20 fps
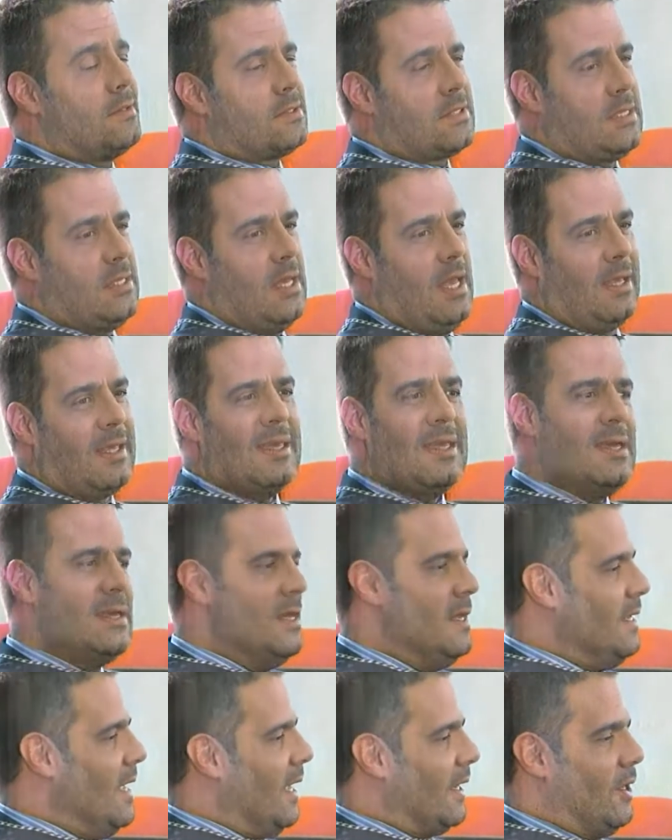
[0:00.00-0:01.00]
sí. Es que,
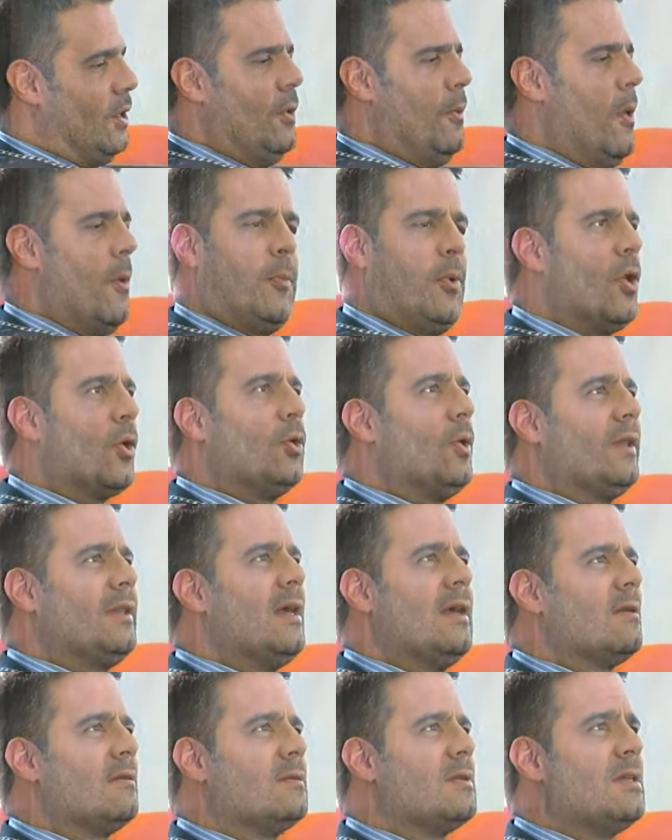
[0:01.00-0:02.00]
es que no me puedo
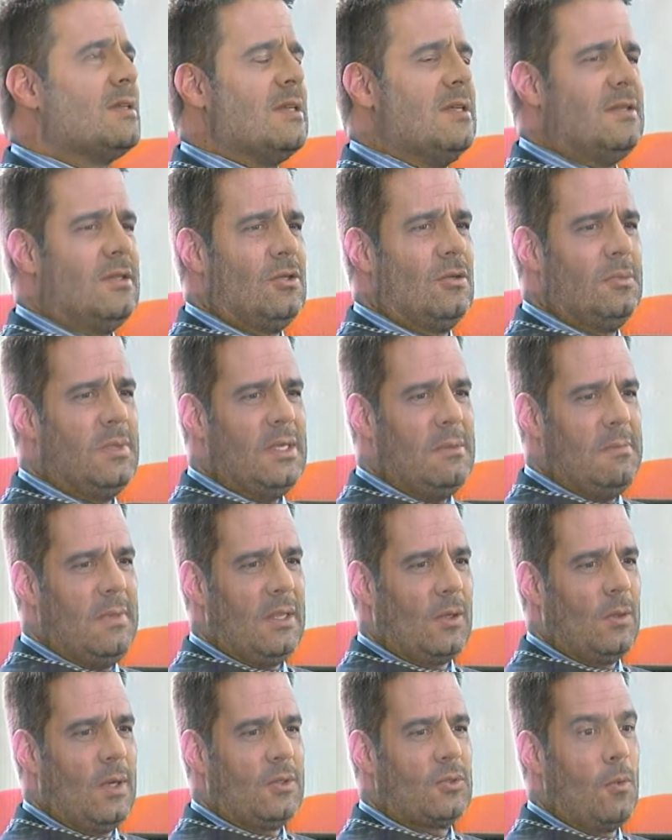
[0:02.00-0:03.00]
desconectar. O sea, si, si yo me,
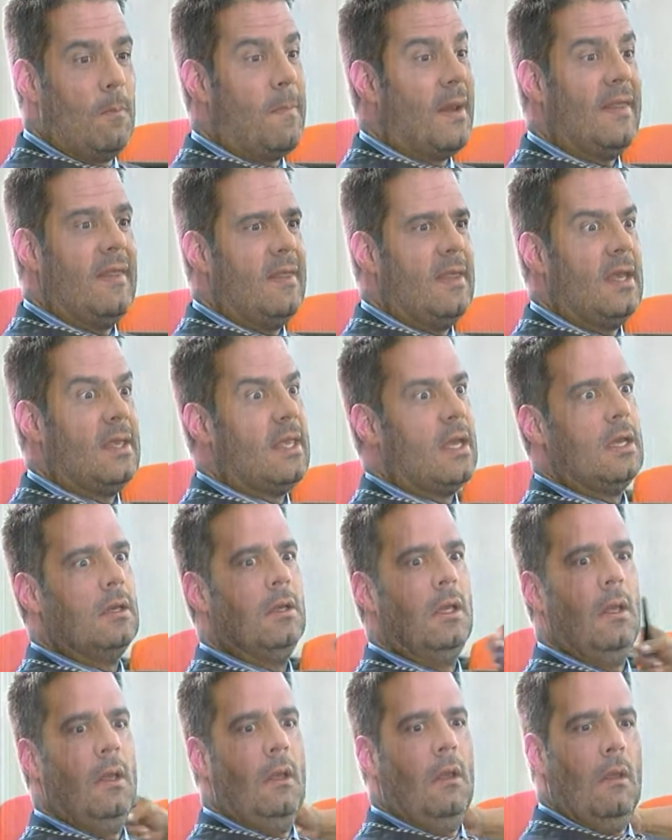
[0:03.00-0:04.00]
desconecto un par de días ya,
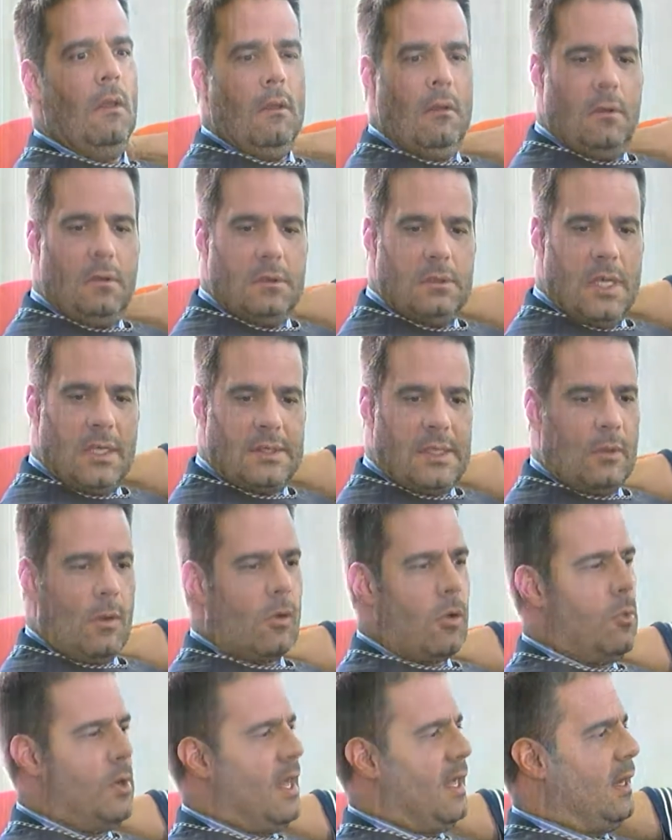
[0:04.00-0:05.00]
ya tengo
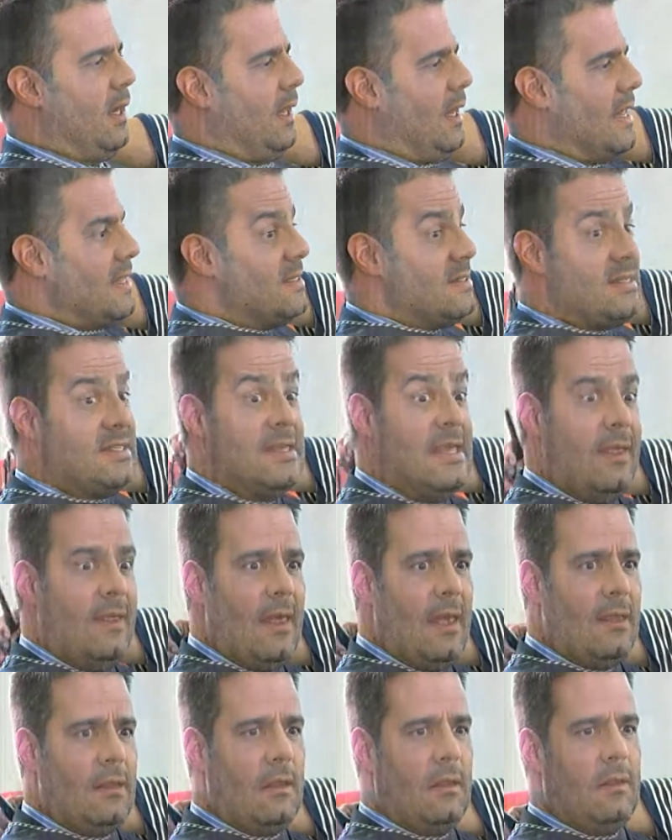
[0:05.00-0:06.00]
como la, la,
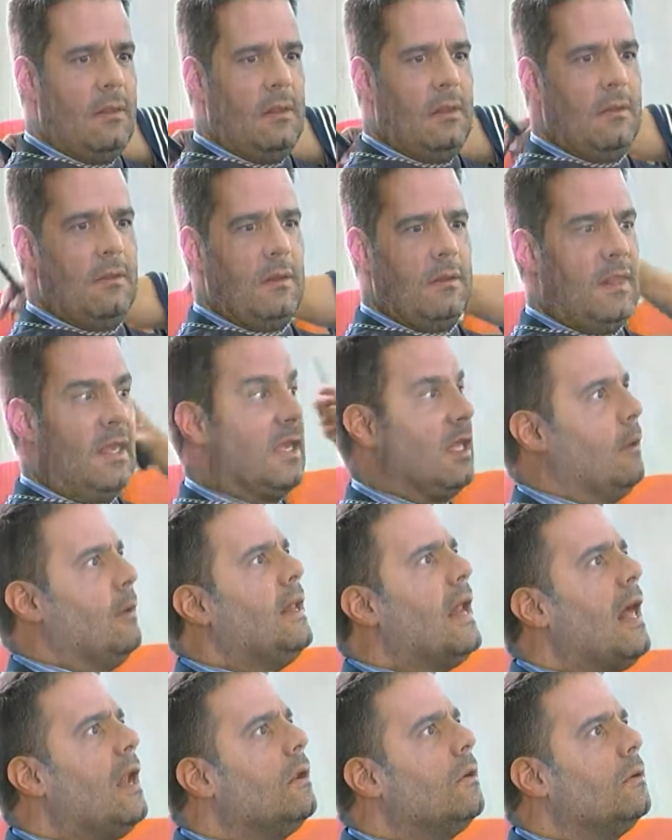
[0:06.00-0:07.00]
ansiedad de, de,
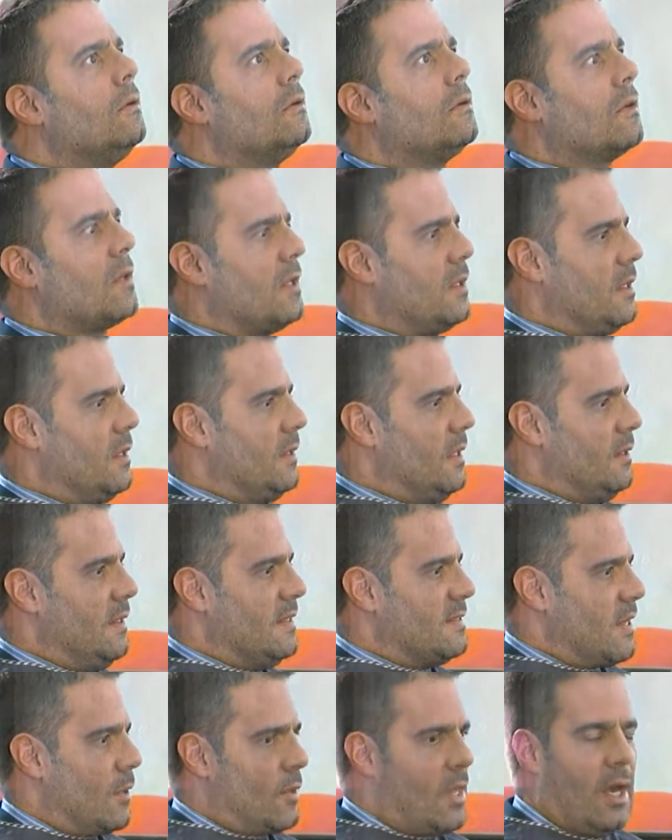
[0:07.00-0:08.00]
escribir algo, de, de
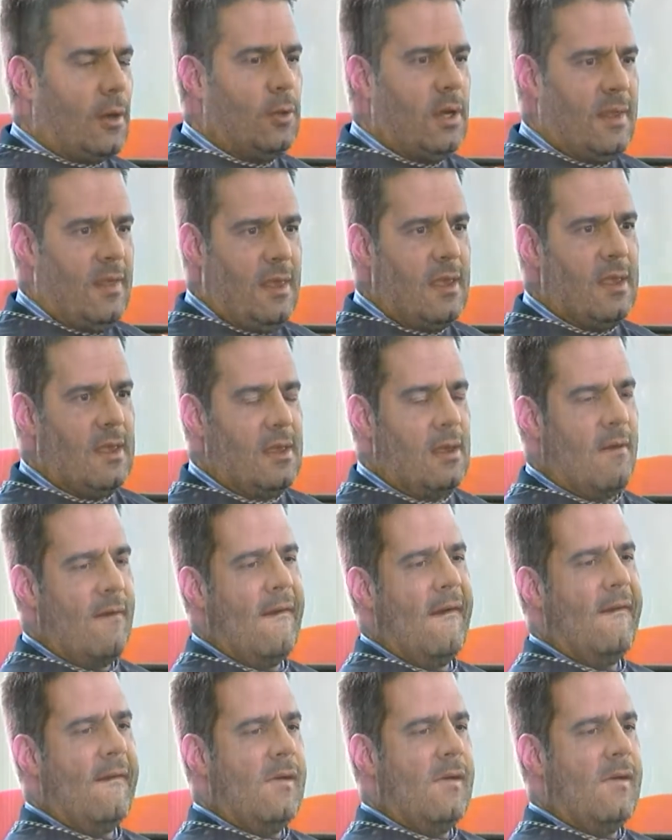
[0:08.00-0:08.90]
desarrollar una idea.